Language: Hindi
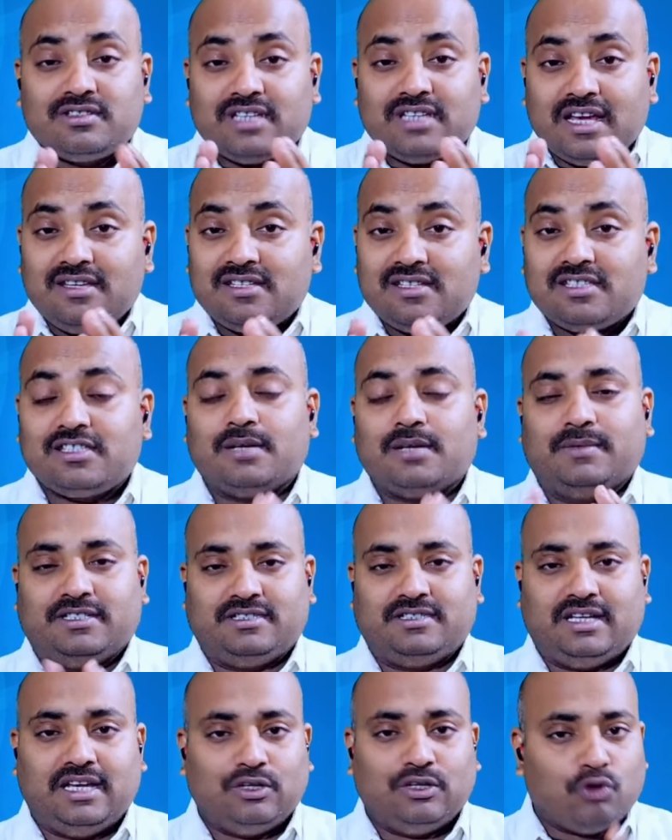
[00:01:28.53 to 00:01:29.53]
सही से समझ
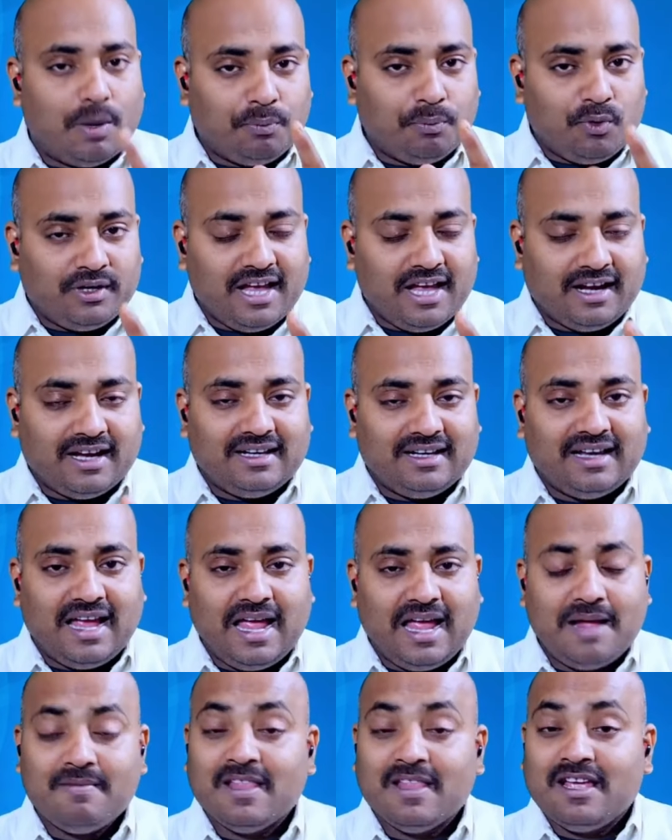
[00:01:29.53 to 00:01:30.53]
सके तो आपको क्या करना
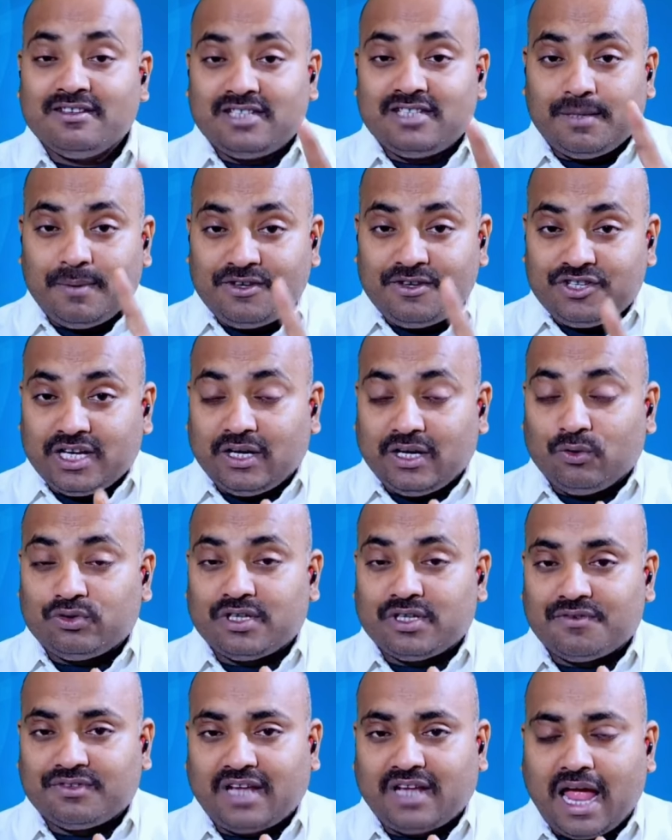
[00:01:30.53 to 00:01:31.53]
है सिर्फ इस चैनल को
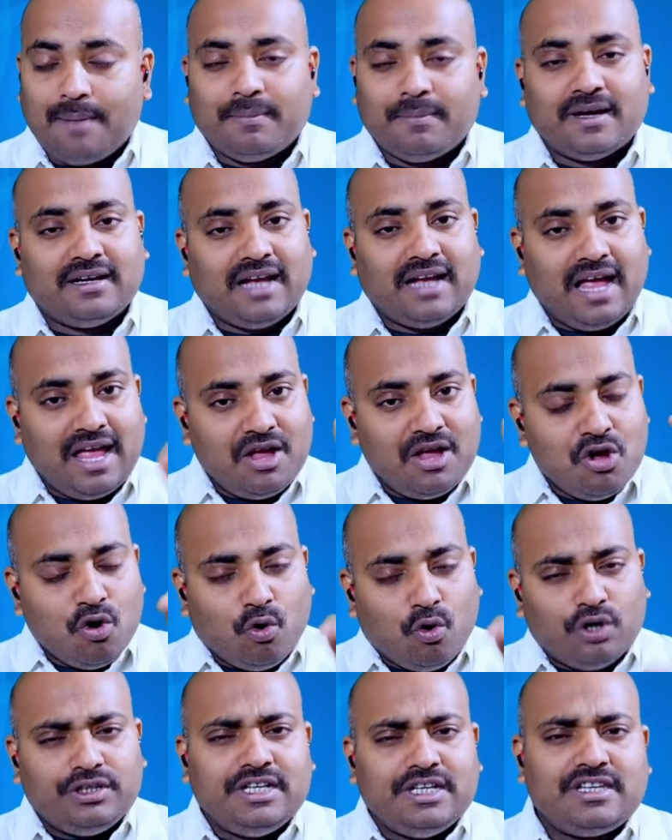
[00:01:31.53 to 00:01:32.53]
सब्सक्राइब करना है
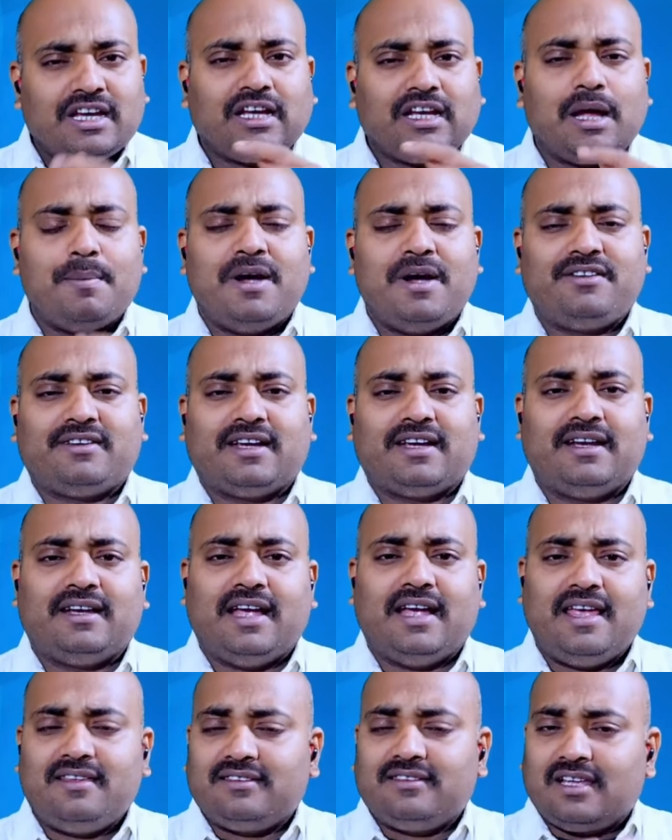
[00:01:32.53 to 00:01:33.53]
और नीचे कमेंट्स
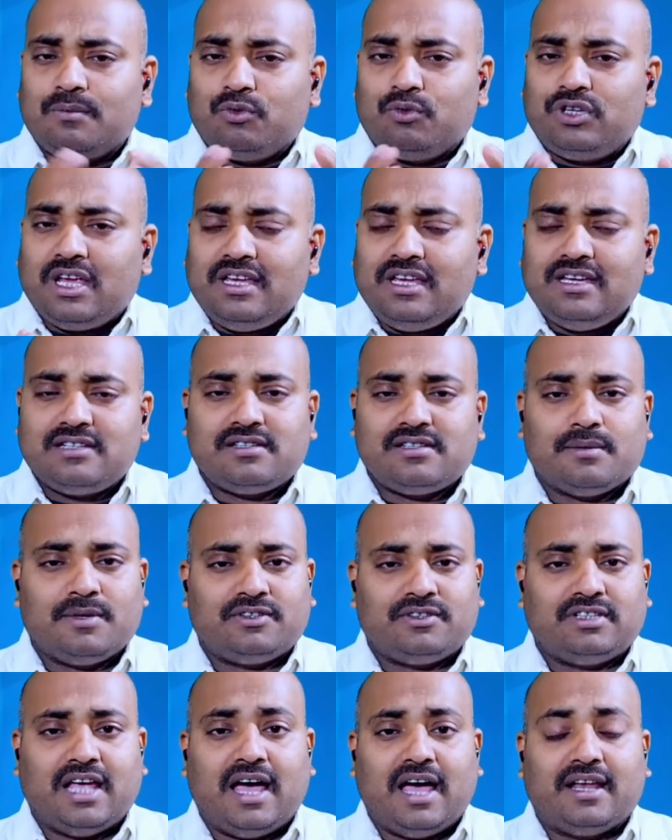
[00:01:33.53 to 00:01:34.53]
करना है सर मुझे ये
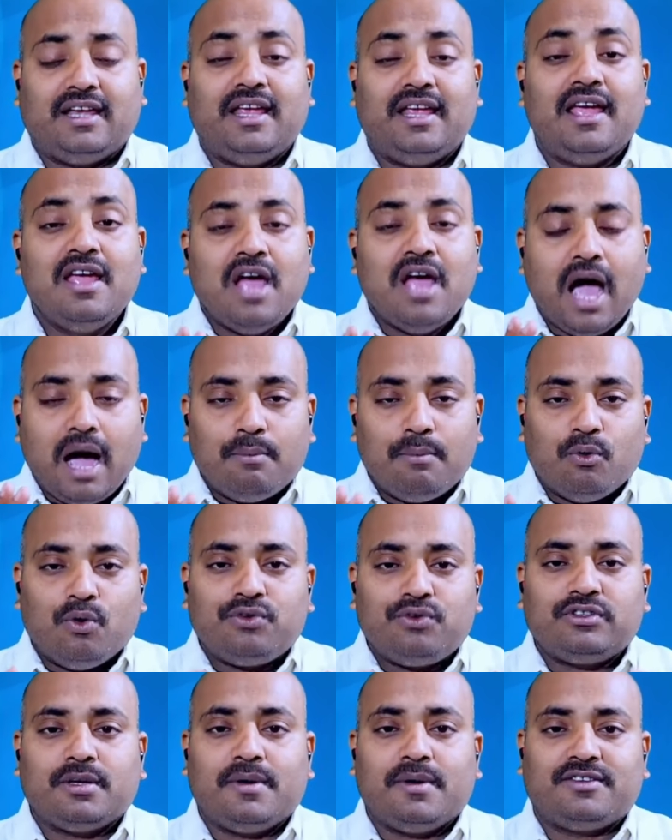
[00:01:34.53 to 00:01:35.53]
समस्या आ रही है हम
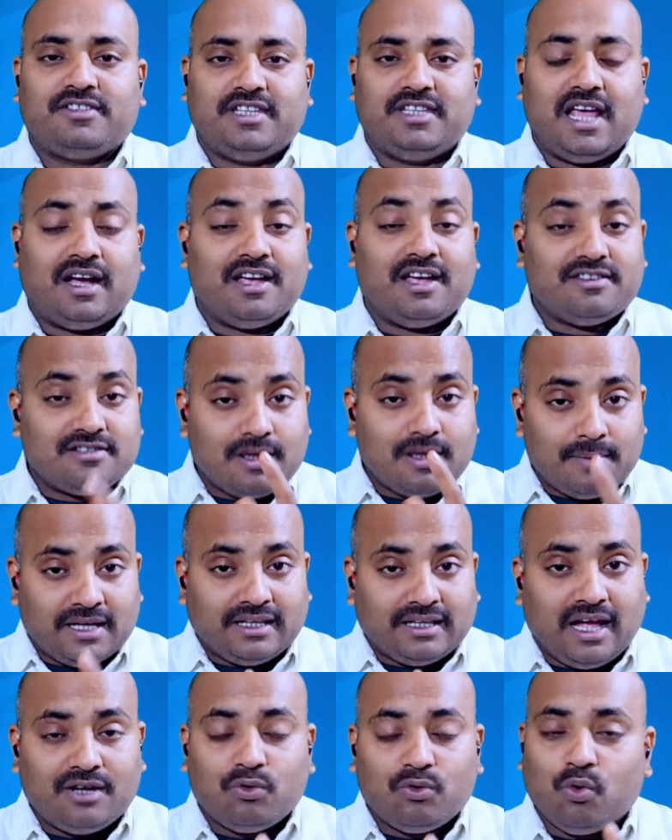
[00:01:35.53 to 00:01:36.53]
उस समस्या का
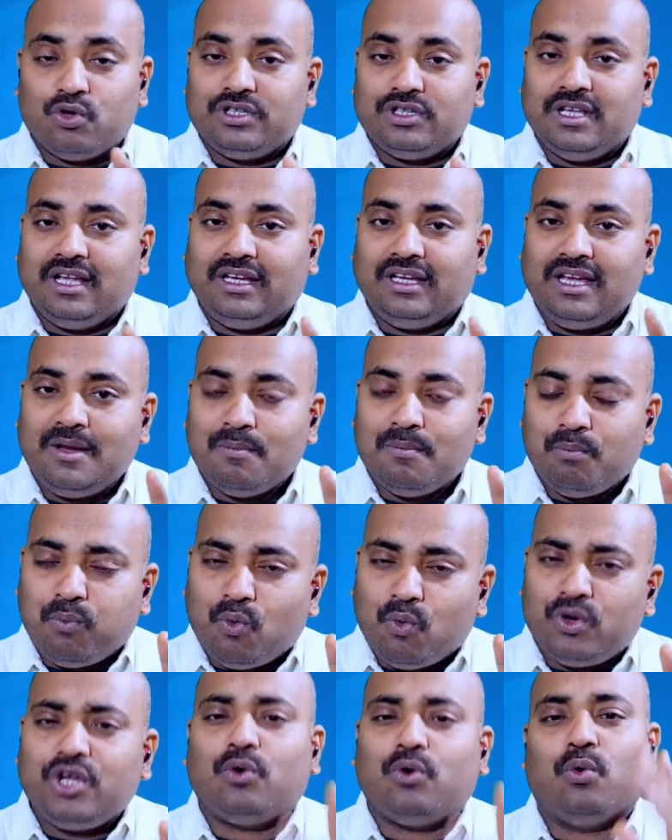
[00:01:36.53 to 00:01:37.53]
समाधान खोजने की
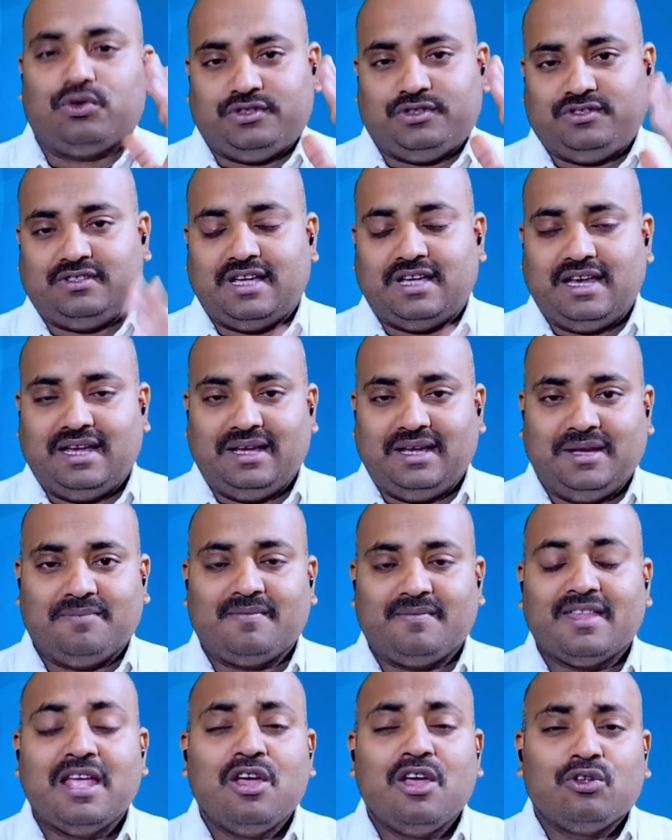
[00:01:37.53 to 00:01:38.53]
पूरी कोशिश करेंगे
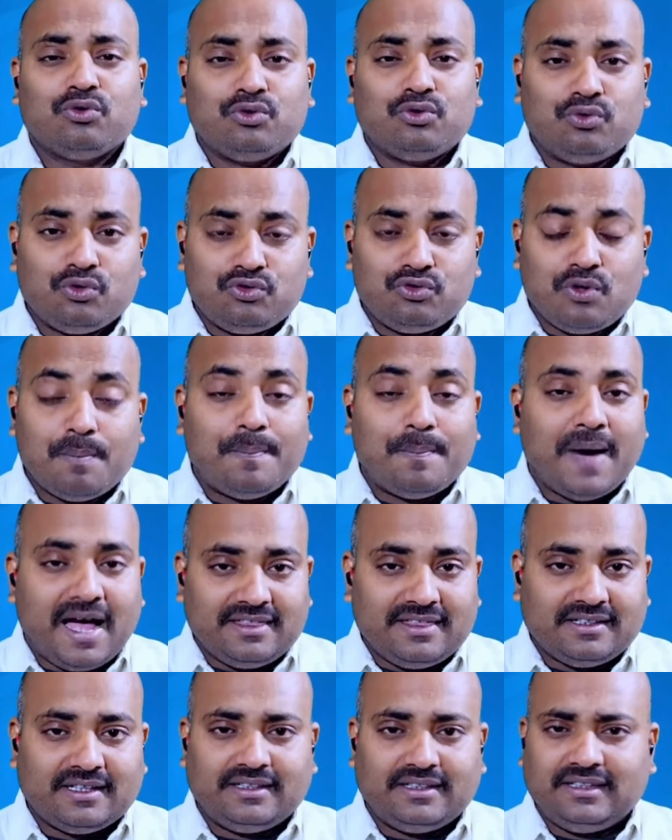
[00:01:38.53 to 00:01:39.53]
तो दोस्तों
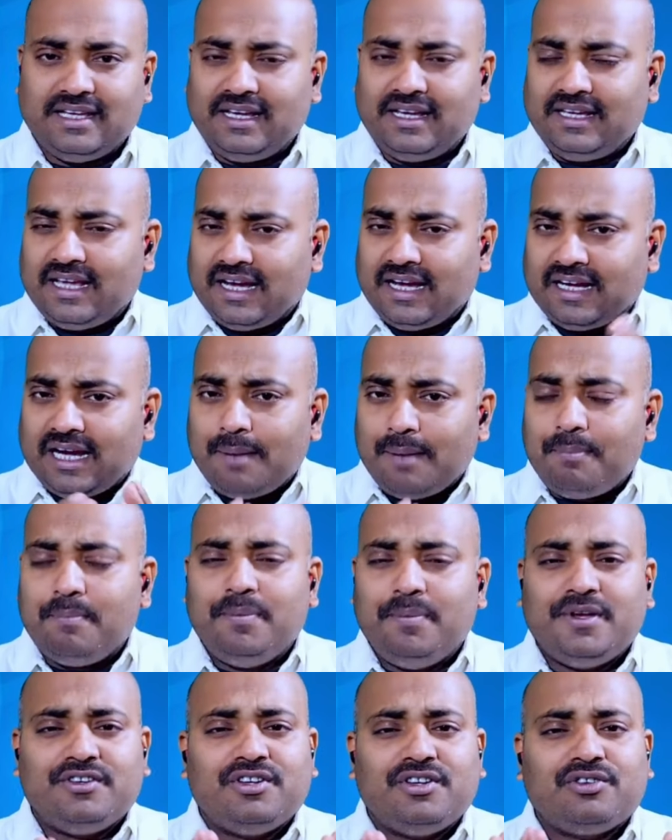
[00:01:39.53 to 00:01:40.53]
बात करते हैं कि अगर आप
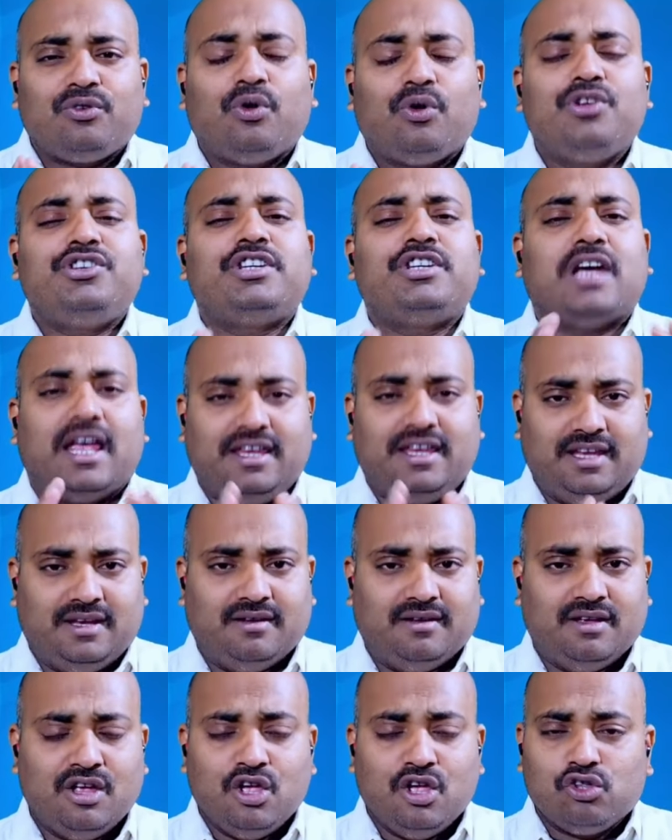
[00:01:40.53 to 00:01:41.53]
बिजनेस लोन चाहते
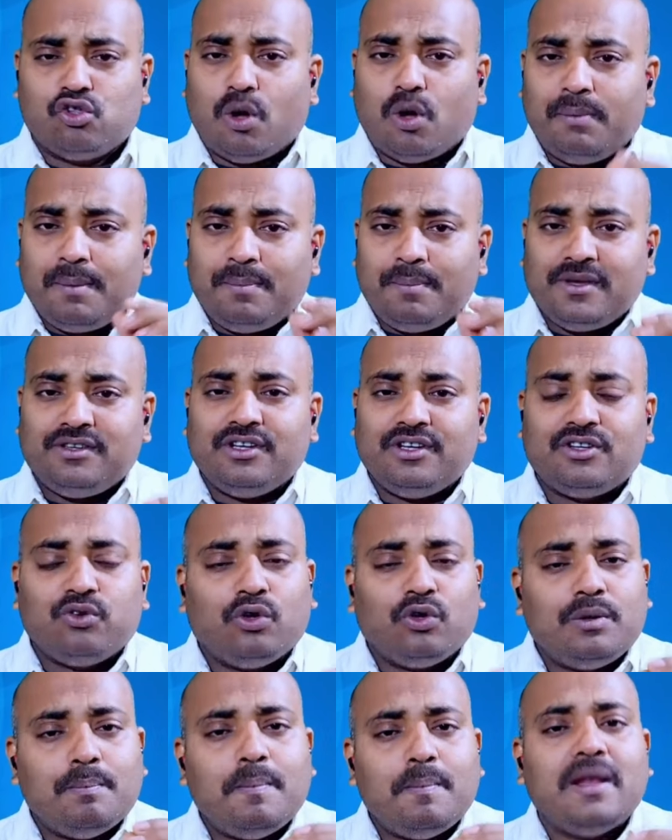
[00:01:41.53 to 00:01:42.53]
चाहिए तो हमें बिजनेस
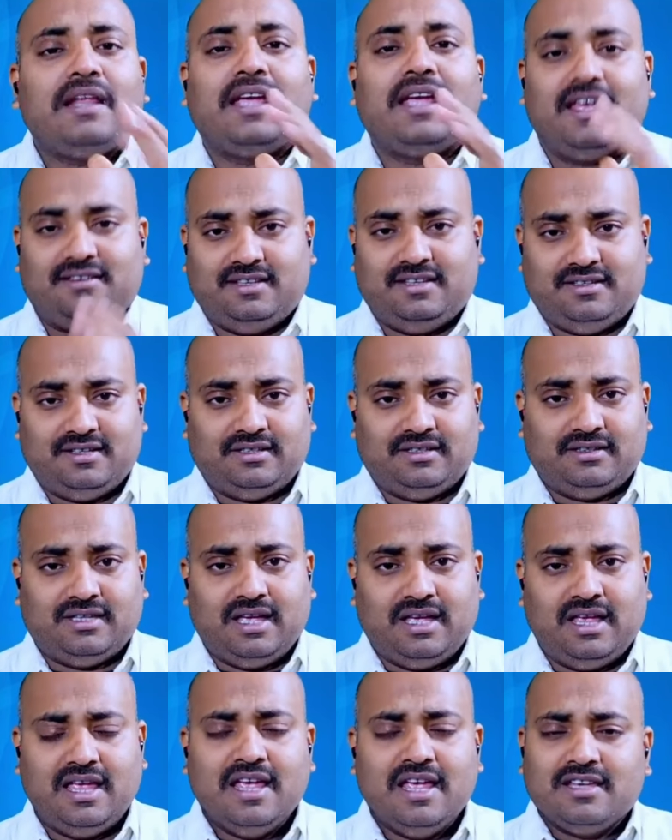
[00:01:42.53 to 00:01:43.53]
लोन मिल कैसे
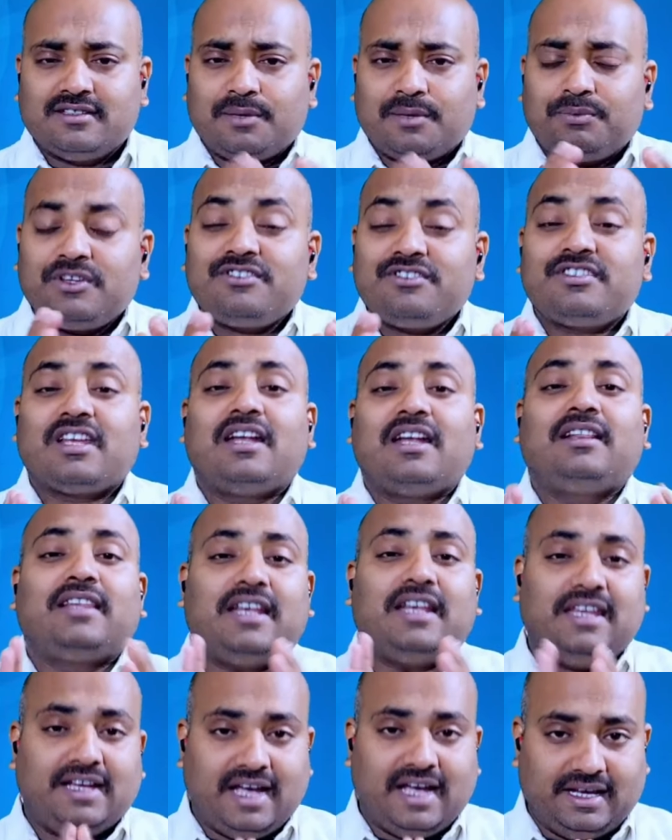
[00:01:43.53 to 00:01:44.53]
सकता है सबसे सरल
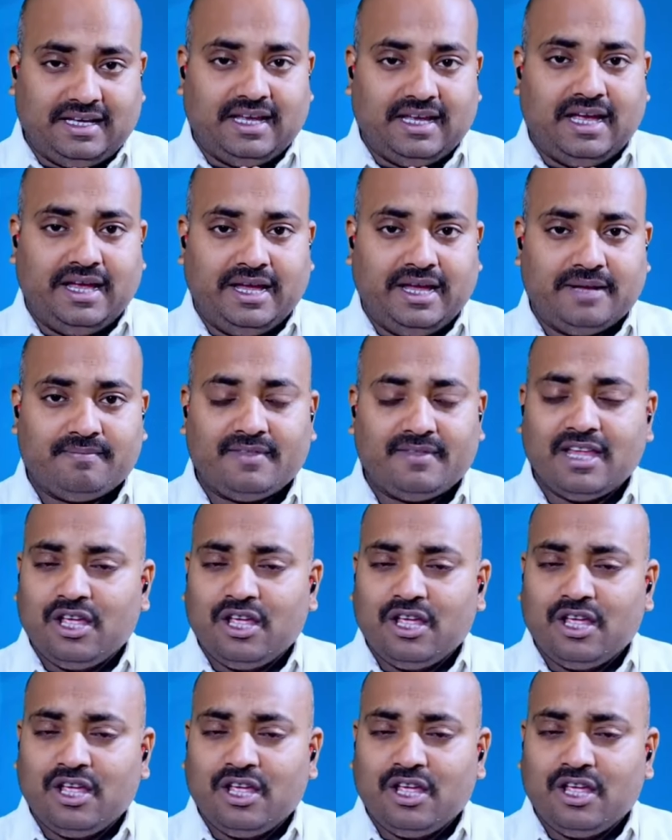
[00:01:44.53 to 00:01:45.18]
तरीका क्या है